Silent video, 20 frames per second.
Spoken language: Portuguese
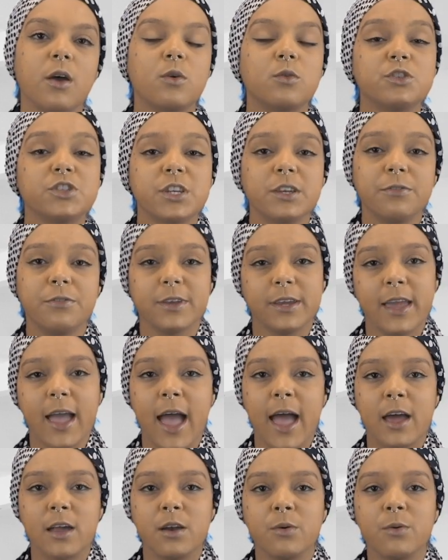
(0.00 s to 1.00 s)
Os que
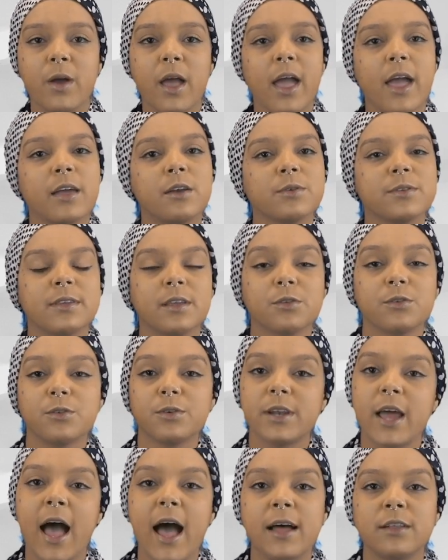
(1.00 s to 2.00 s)
ficaram eram
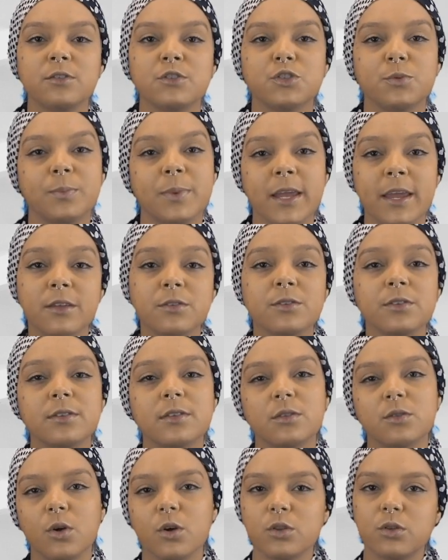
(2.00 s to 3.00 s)
censurados, presos
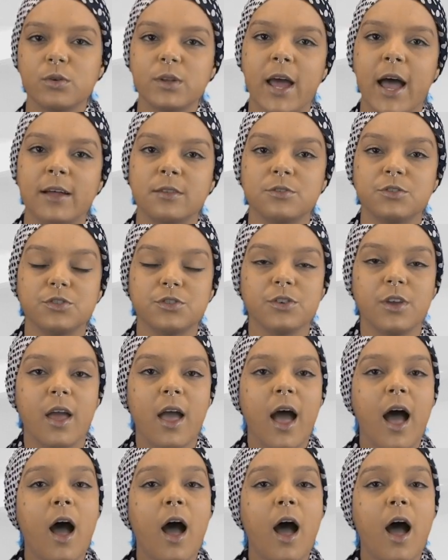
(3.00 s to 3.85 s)
e torturados.